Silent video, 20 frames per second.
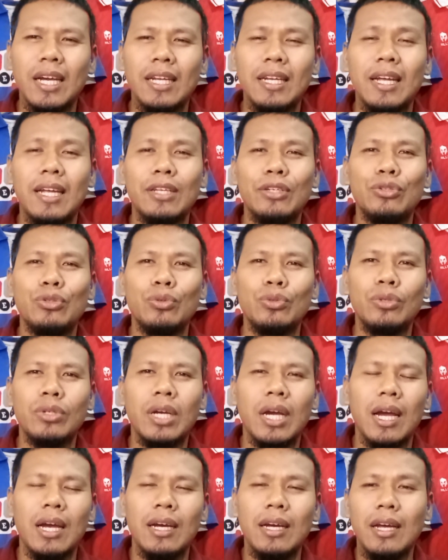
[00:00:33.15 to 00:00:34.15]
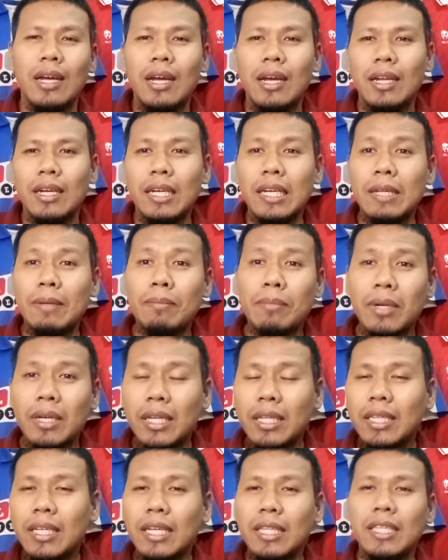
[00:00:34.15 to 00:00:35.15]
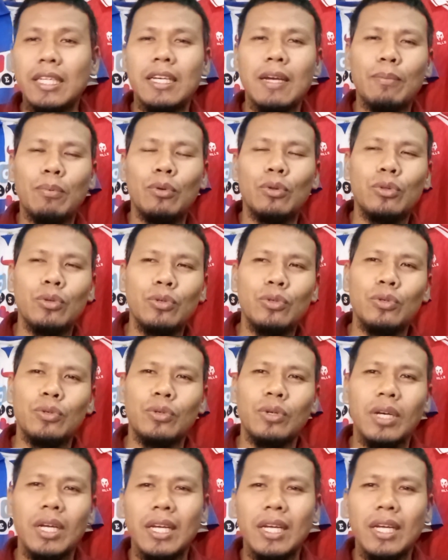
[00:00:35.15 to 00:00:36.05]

dan juga di menit ke-37.